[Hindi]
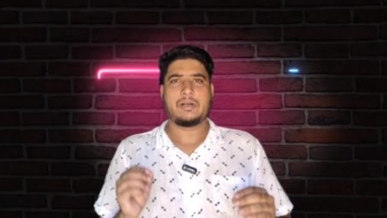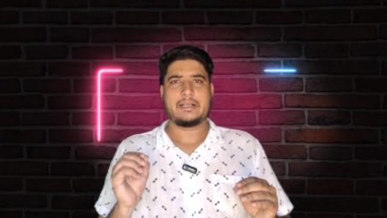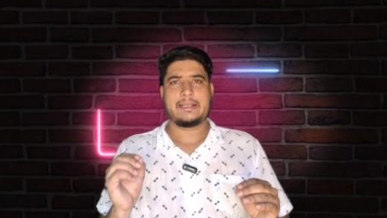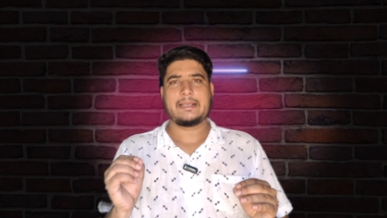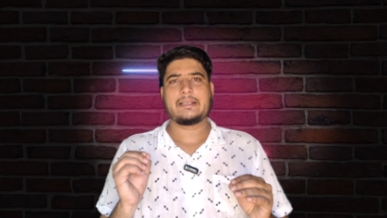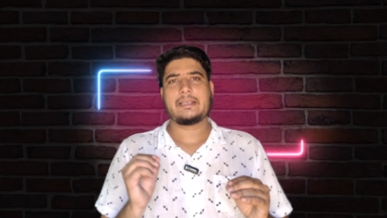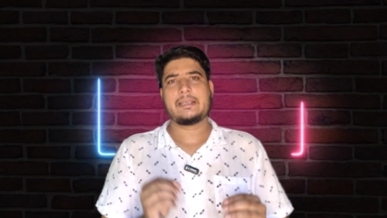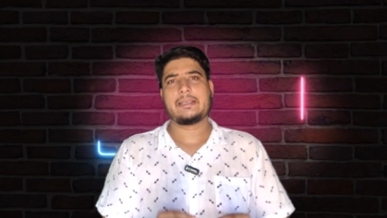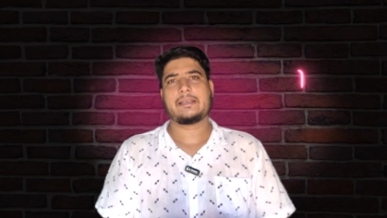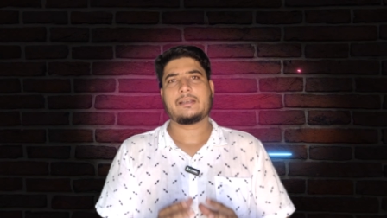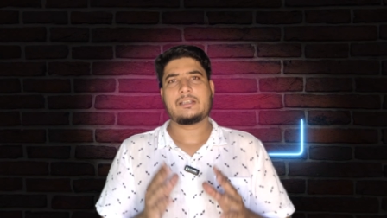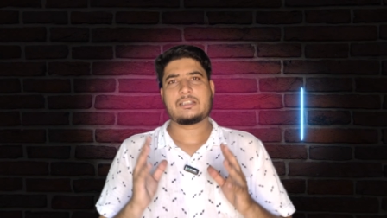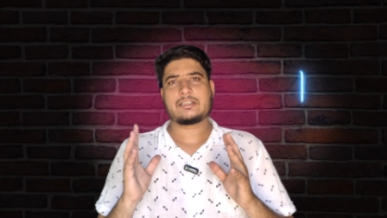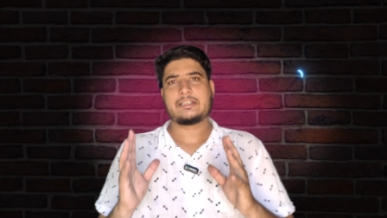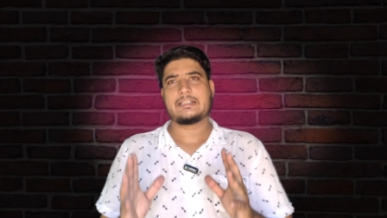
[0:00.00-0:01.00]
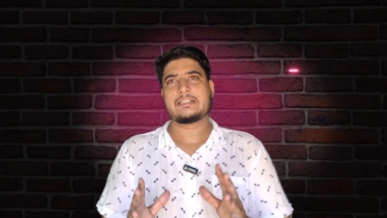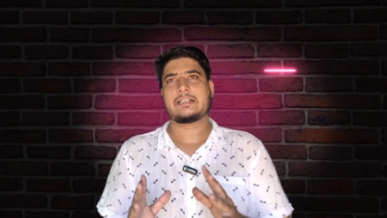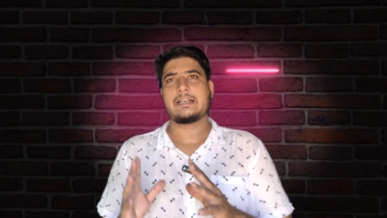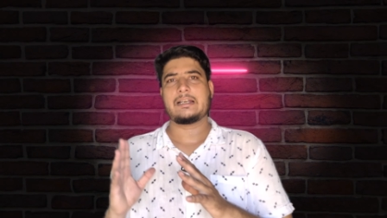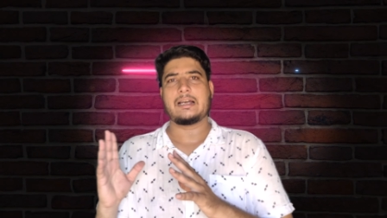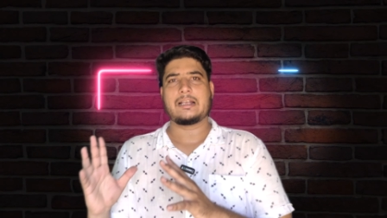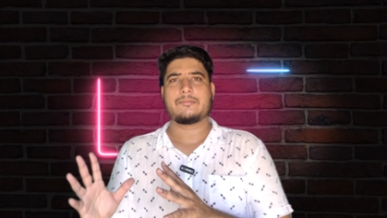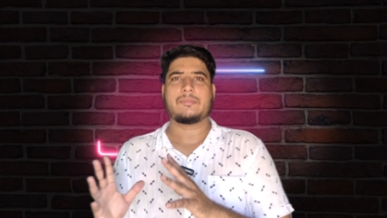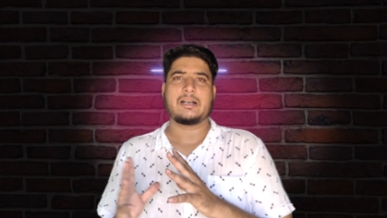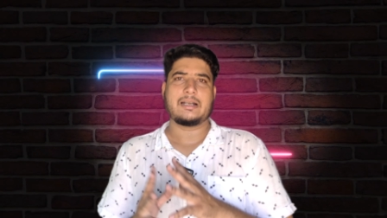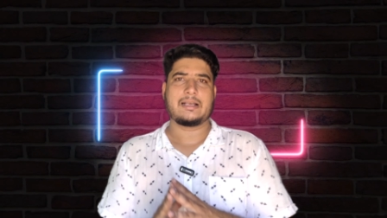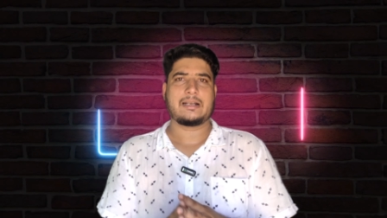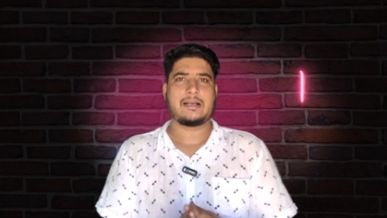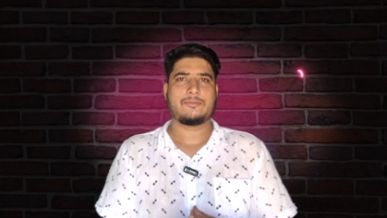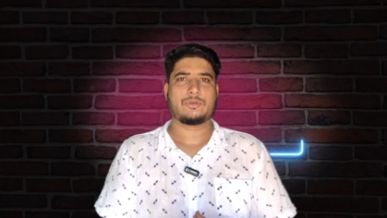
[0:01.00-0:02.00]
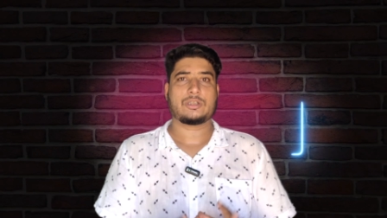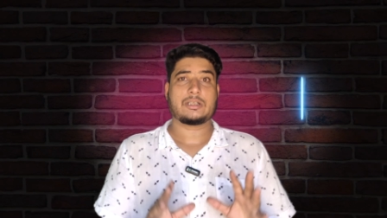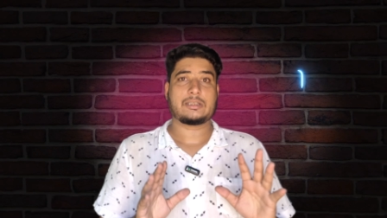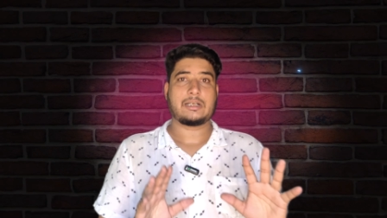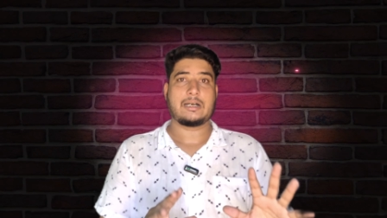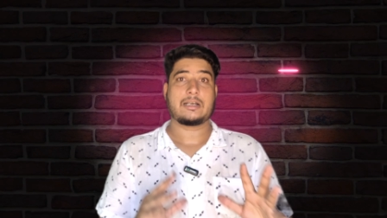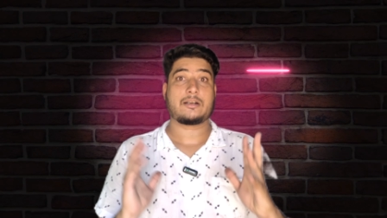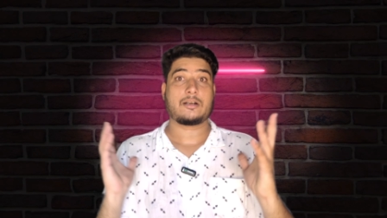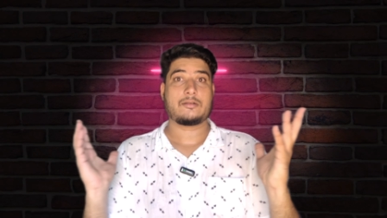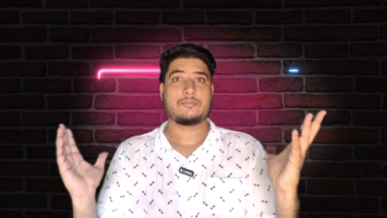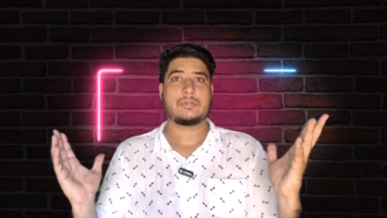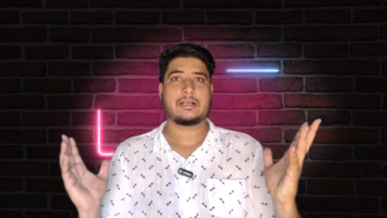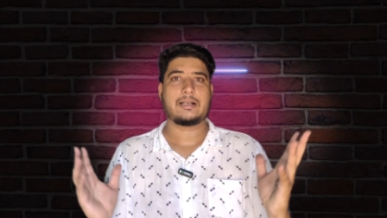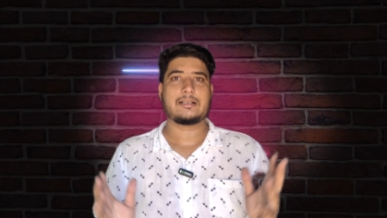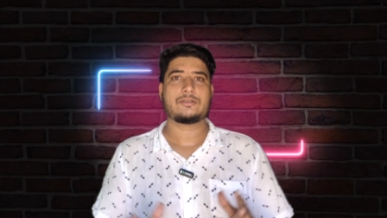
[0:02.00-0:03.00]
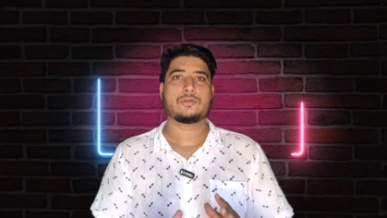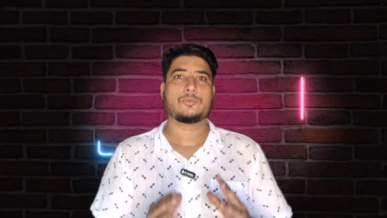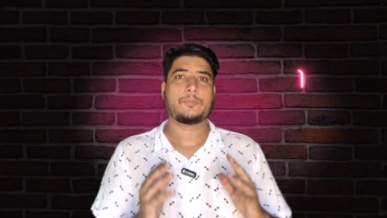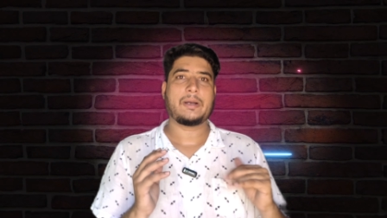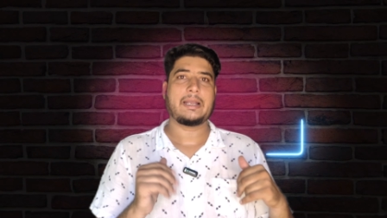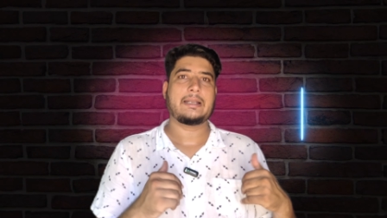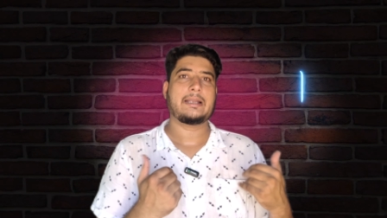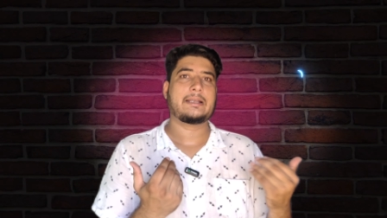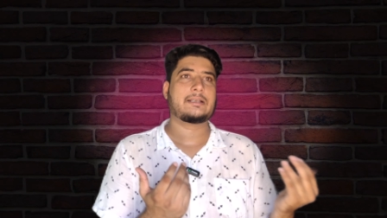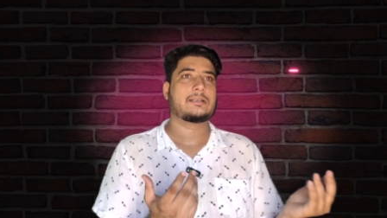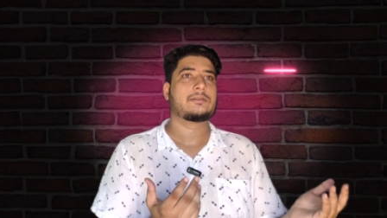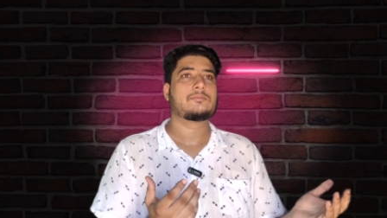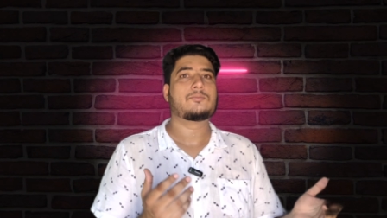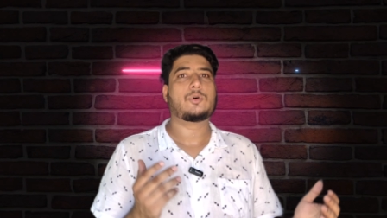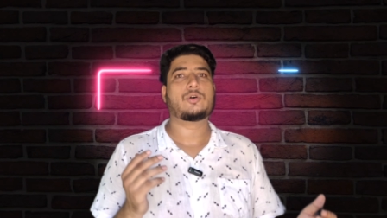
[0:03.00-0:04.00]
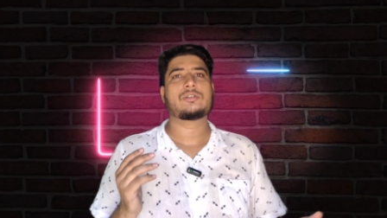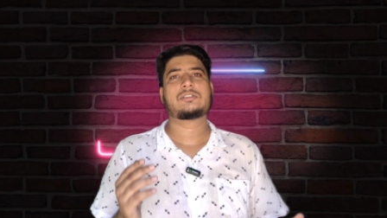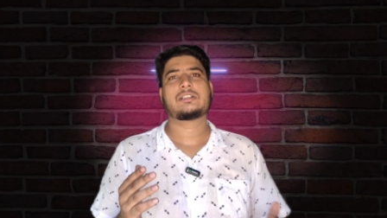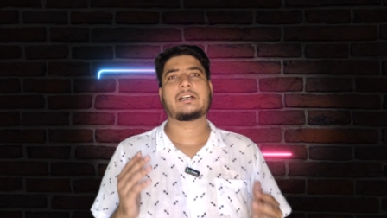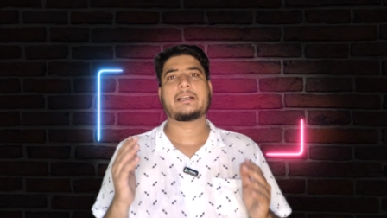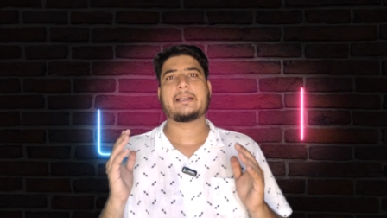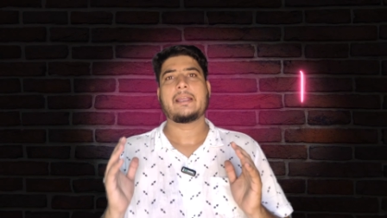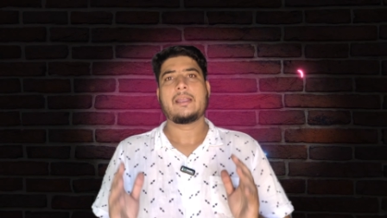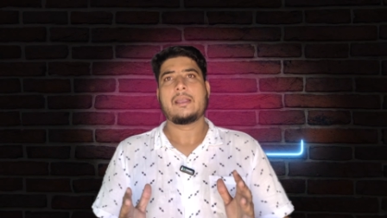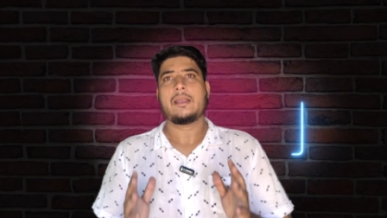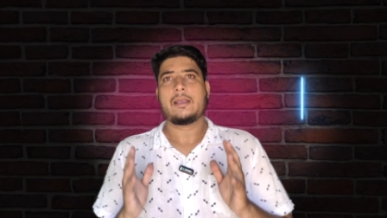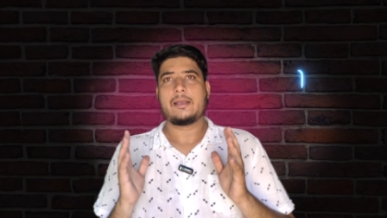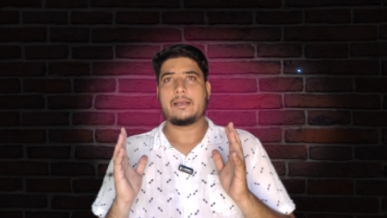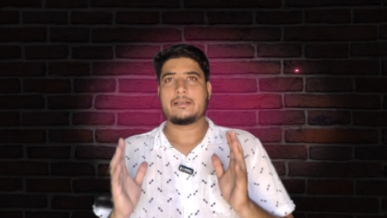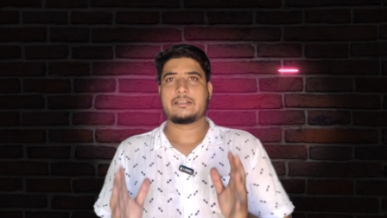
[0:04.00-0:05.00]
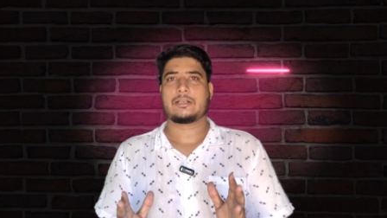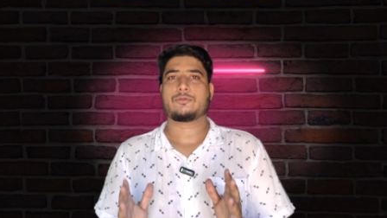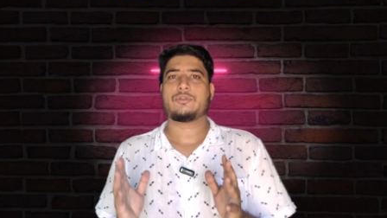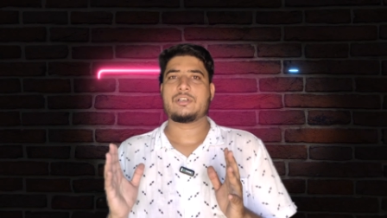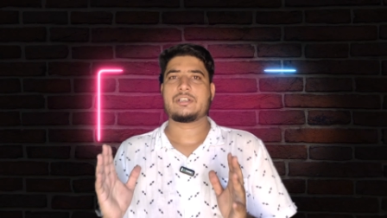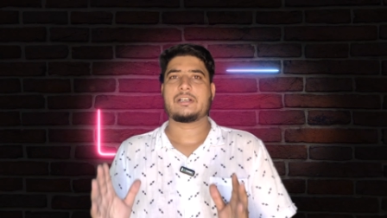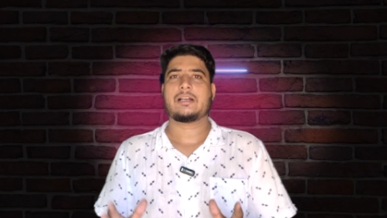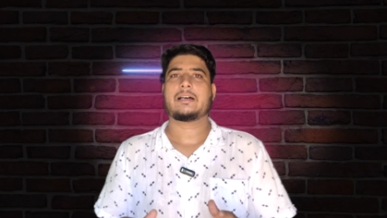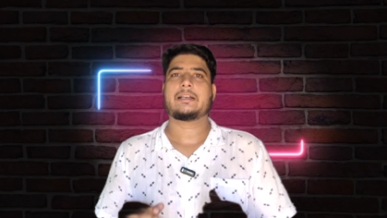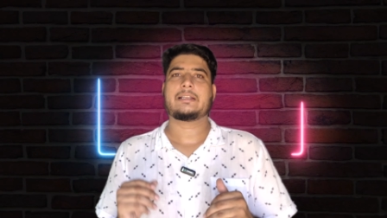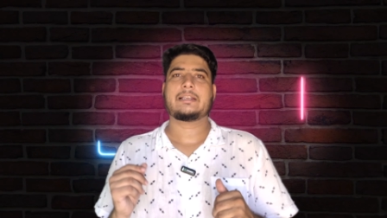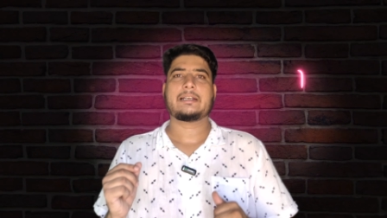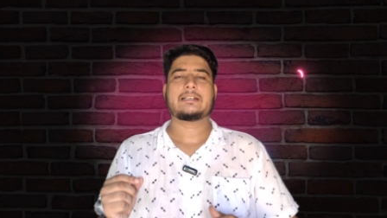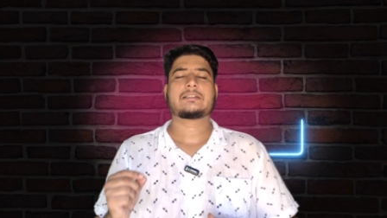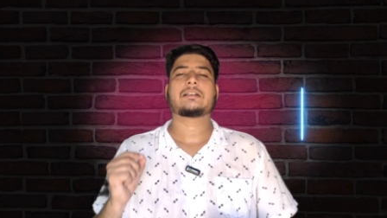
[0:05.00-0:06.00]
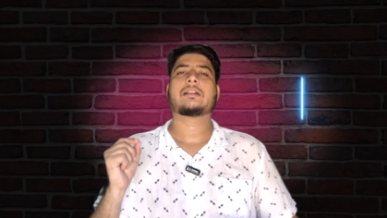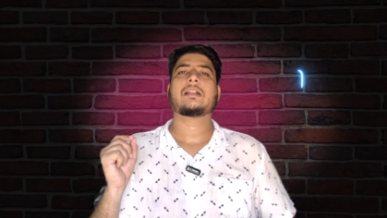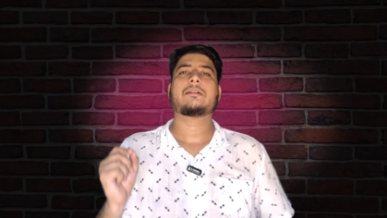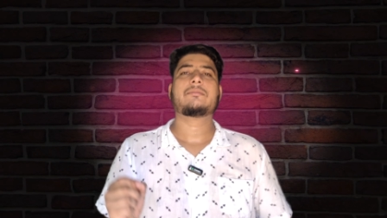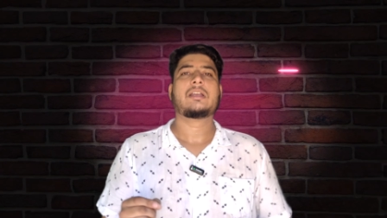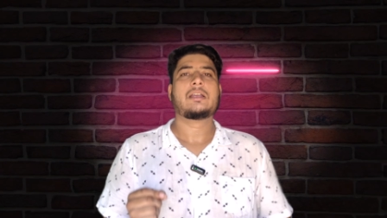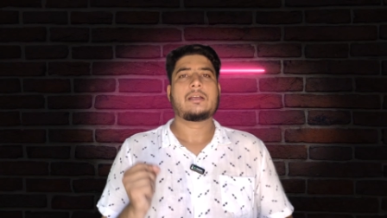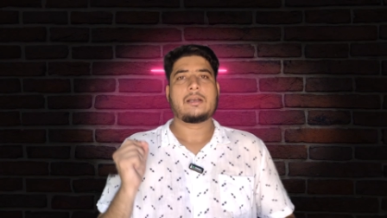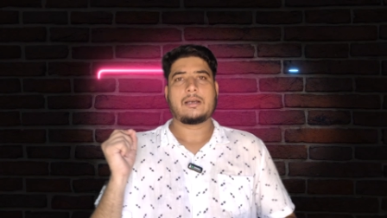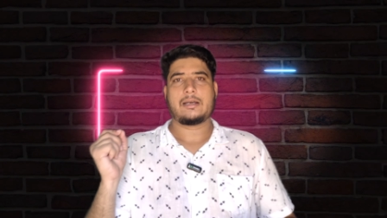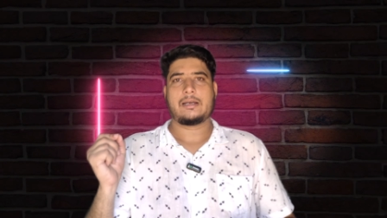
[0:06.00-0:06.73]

बट यदि इसकी जगह अरमाडा नाम होता थार अरमाडा जो पहले बहुत सारे सर्कुलेशन आ रहे थे कि इसका नाम